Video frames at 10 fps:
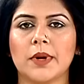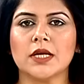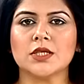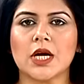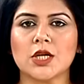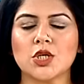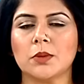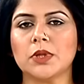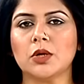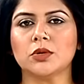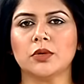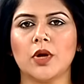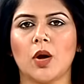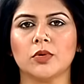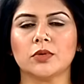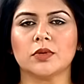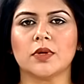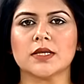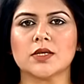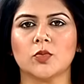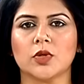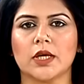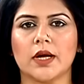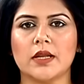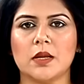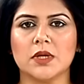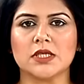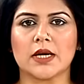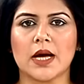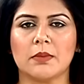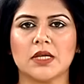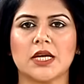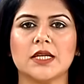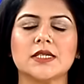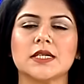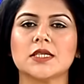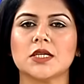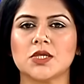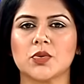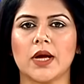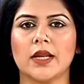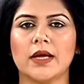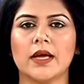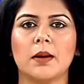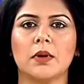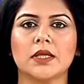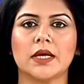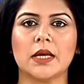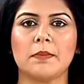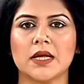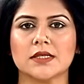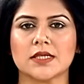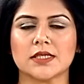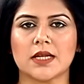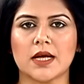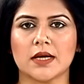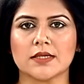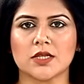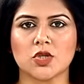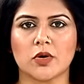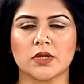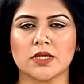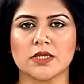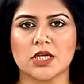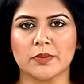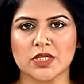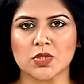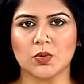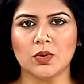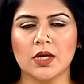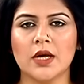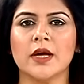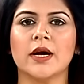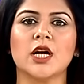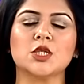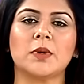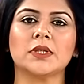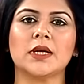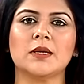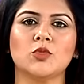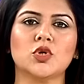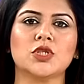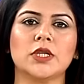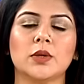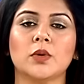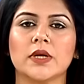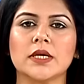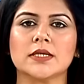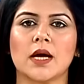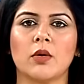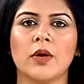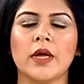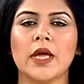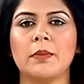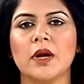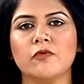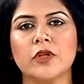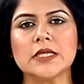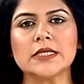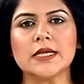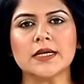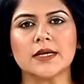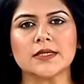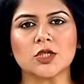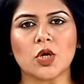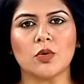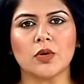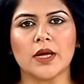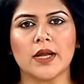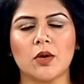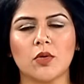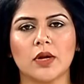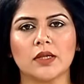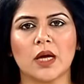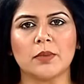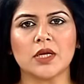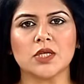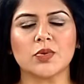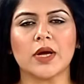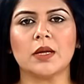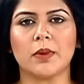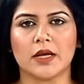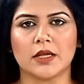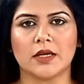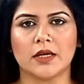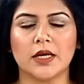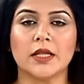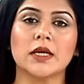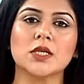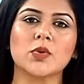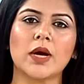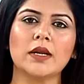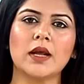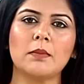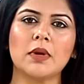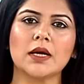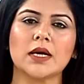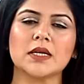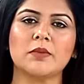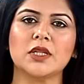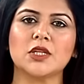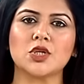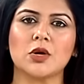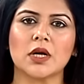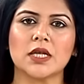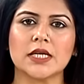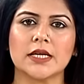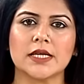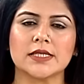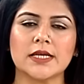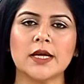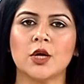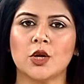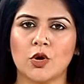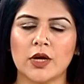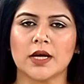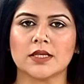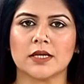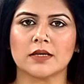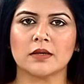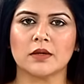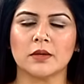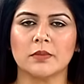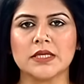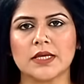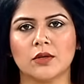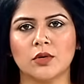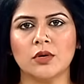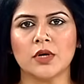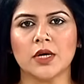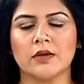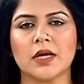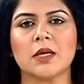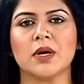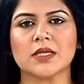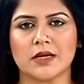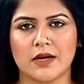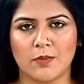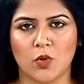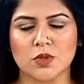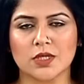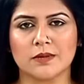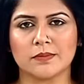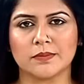প্রায় চার সপ্তাহ ধরে অবরুদ্ধ গাজা উপত্যকায় নির্বিচার হামলা চালিয়ে যাচ্ছে ইসরায়েল এই হামলা থেকে বাদ যাচ্ছে না গাজার শরণার্থী শিবির স্কুল হাসপাতাল মসজিদ ও গির্জাও এবার ফিলিস্তিনে গাজা শহর ঘেরাও করার দাবি ইসরায়েলি বাহিনীর এদিকে ইসরায়েলের হামলায় গাজার মৃতের সংখ্যা ছাড়িয়েছে নয় হাজার বিস্তারিত রাকিব হাসানের রিপোর্টে